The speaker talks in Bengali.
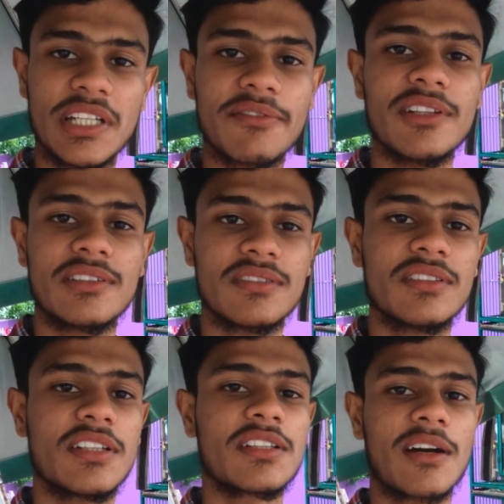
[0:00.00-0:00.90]
ভিজায়
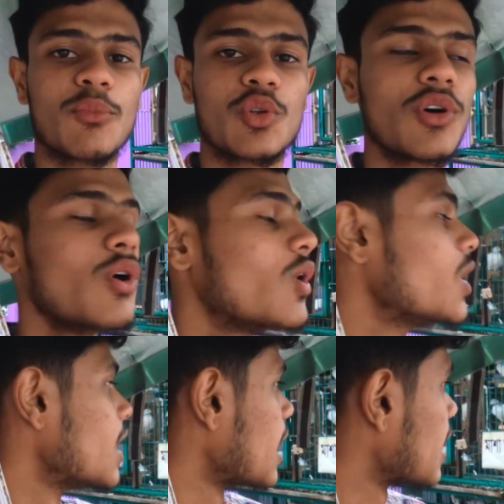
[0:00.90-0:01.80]
ফেলতেছি ঠিকঠাক মতো
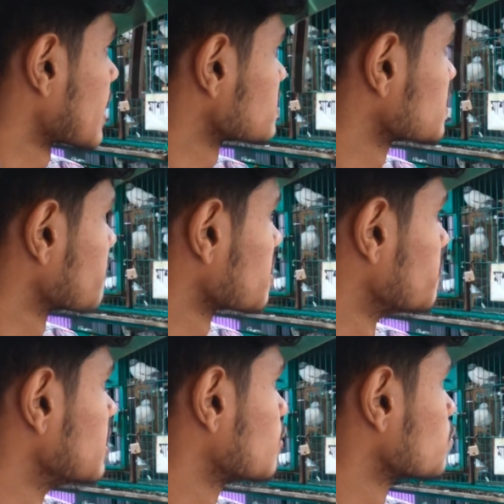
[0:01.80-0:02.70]
আর আজকে
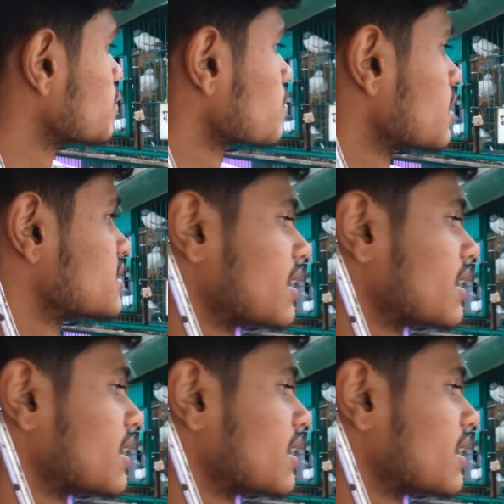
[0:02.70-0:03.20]
আমরা মেল কবুতরগুলো